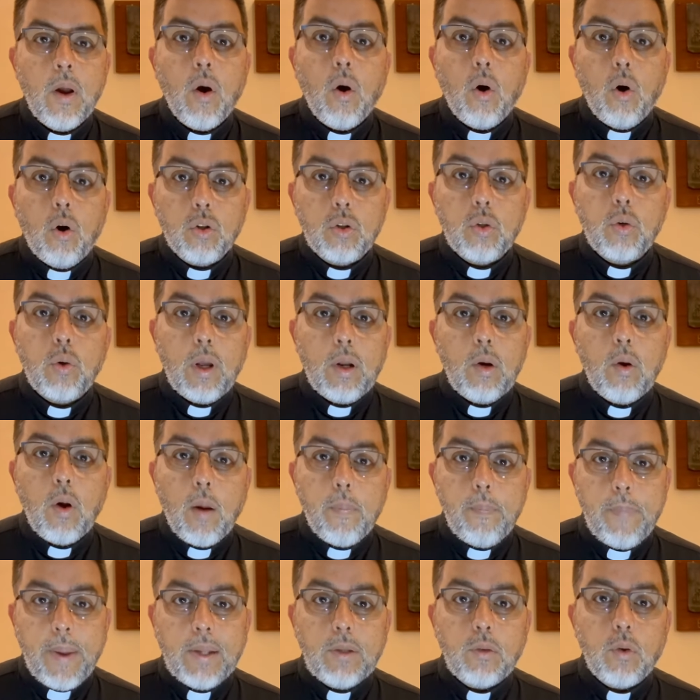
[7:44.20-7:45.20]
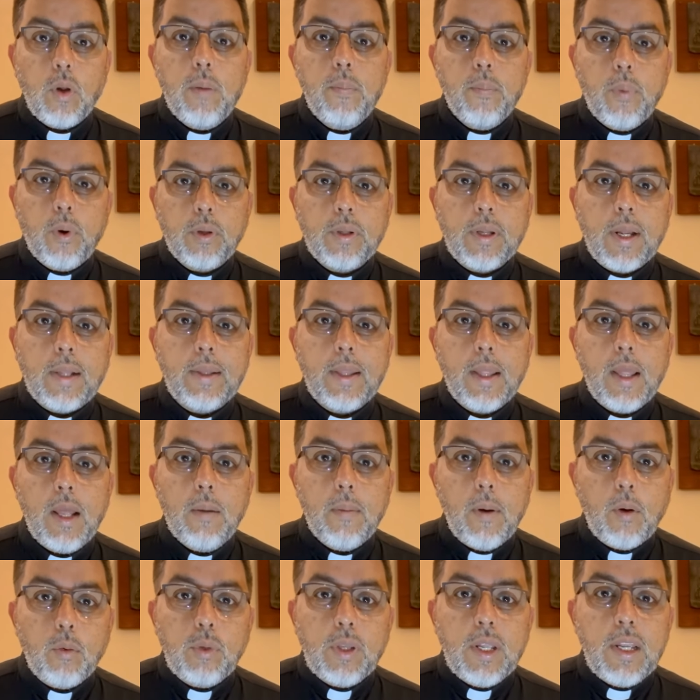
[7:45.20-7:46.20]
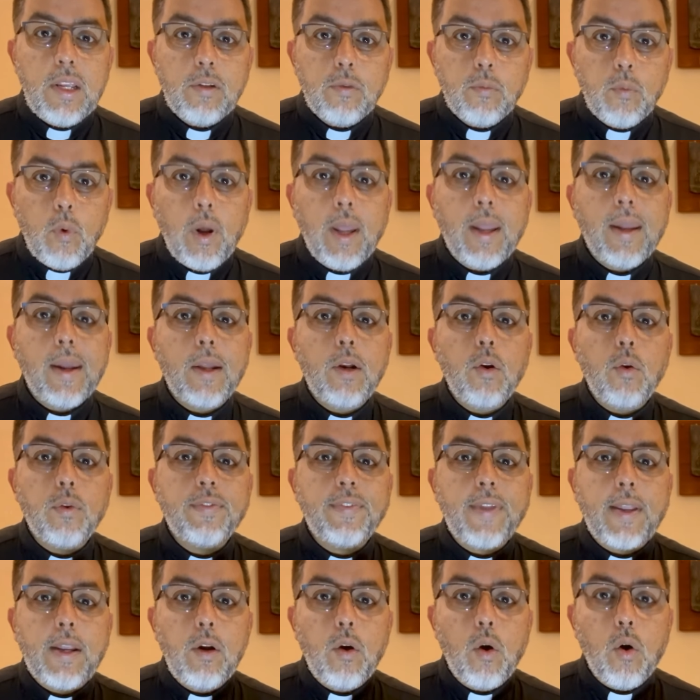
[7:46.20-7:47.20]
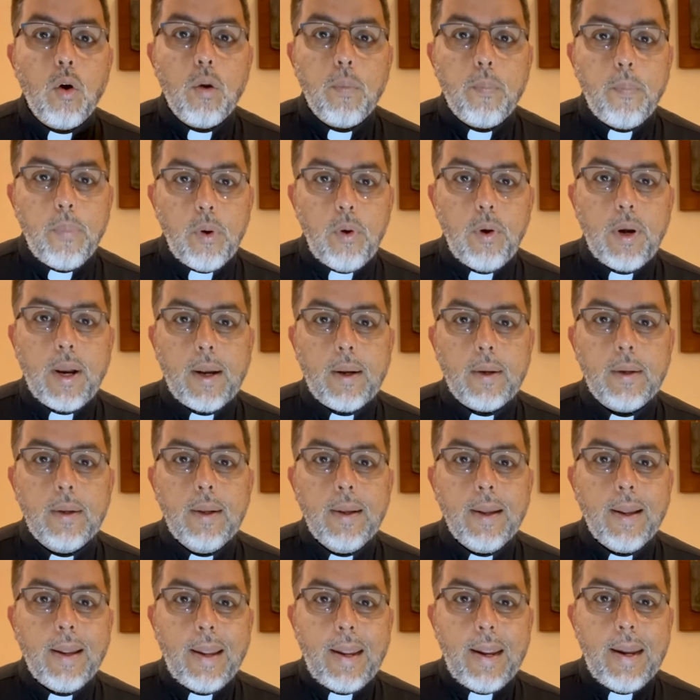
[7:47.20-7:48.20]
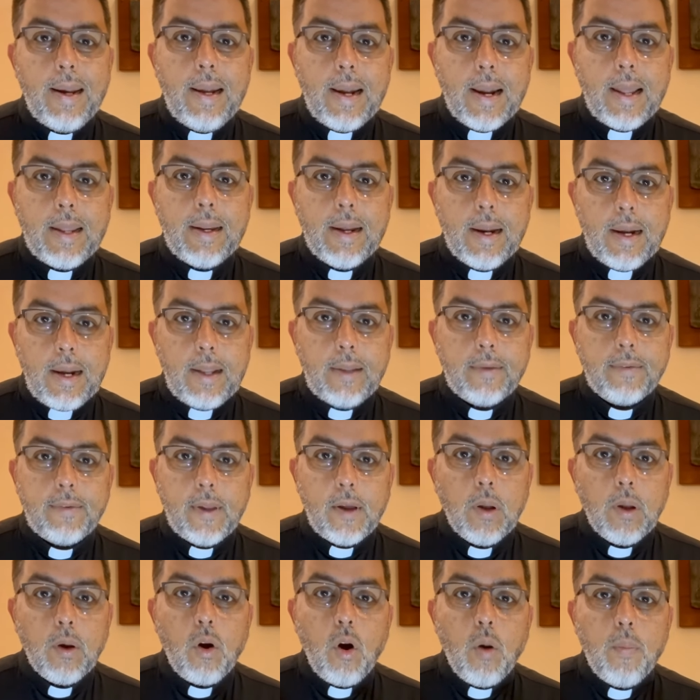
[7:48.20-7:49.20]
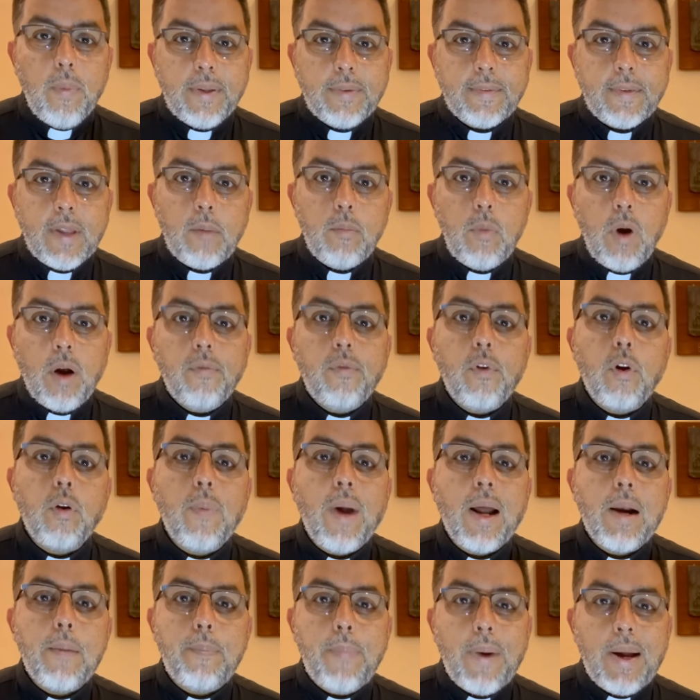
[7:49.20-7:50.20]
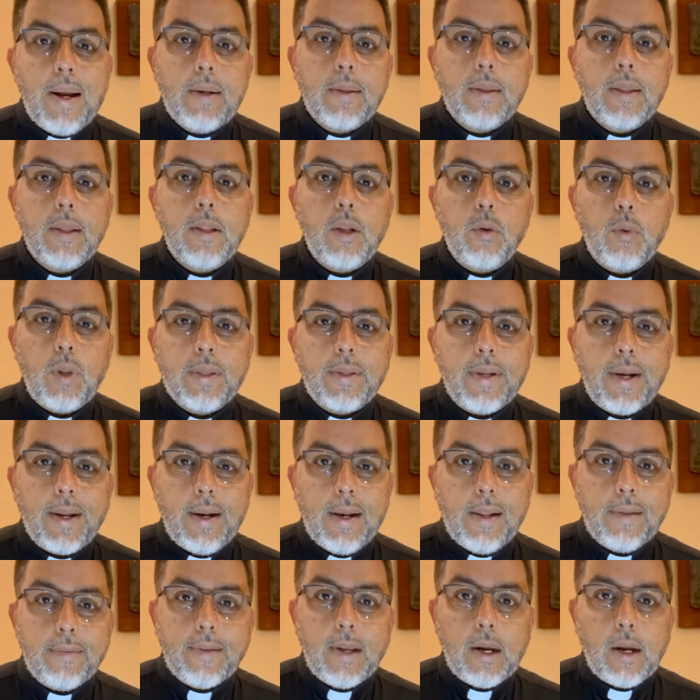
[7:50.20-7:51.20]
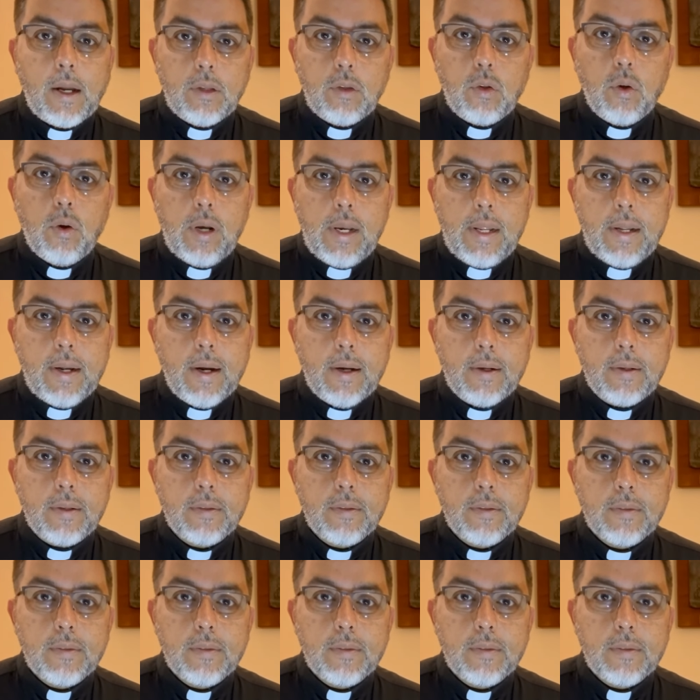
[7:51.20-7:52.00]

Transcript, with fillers: Otro de los aspectos importantes del bautismo es que nos incorpora en la iglesia. Comenzamos a formar parte de nuestra iglesia católica.